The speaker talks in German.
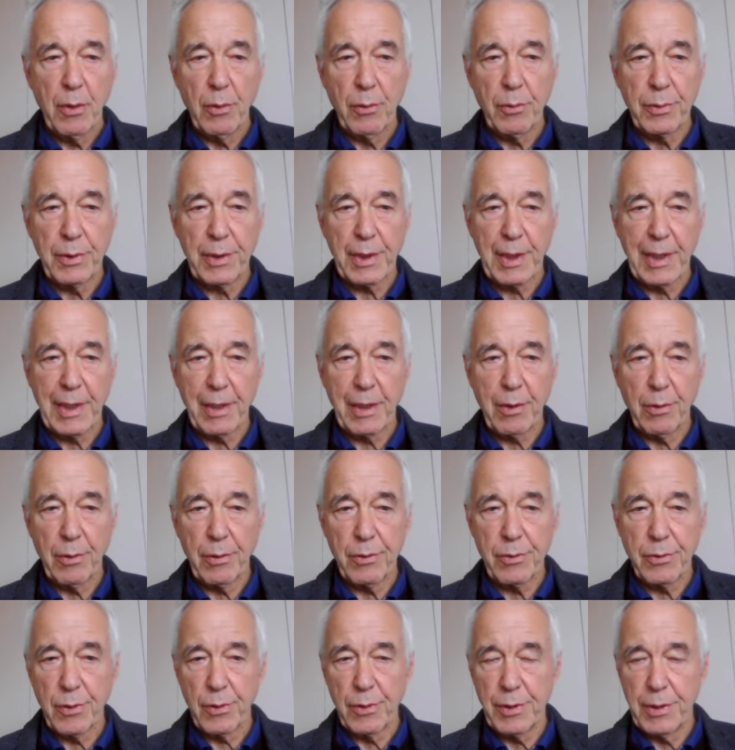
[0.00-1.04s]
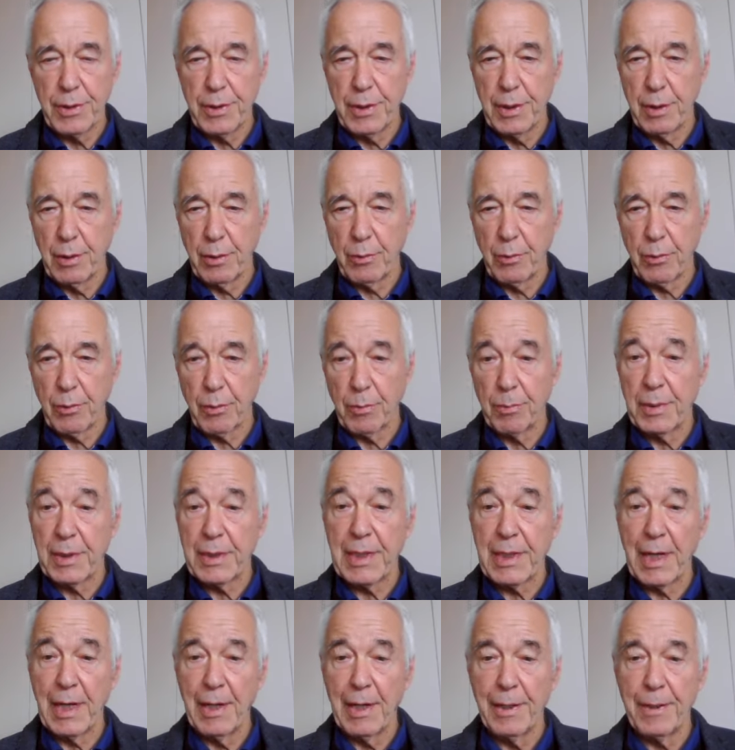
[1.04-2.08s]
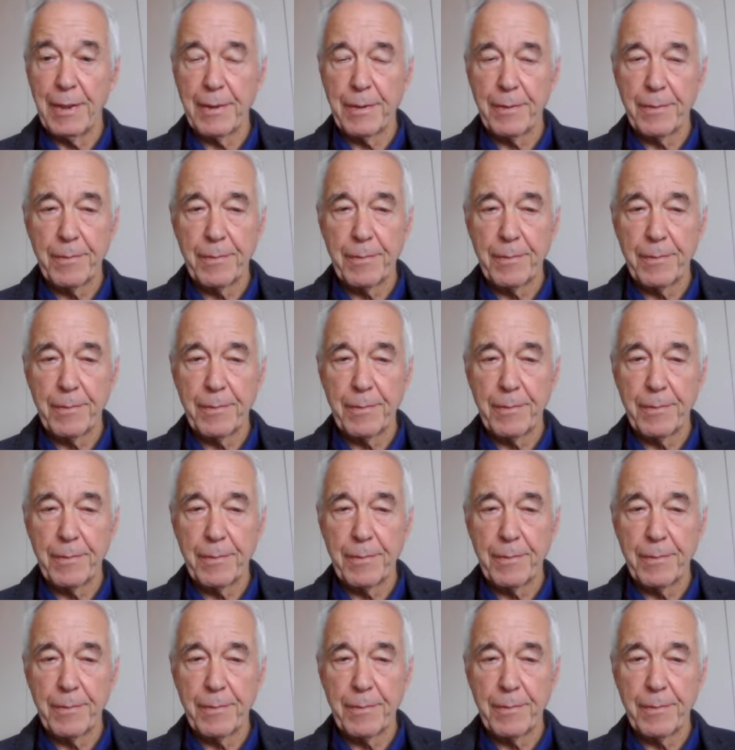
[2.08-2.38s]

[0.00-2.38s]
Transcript: und Rekonsolidierung mitteilen.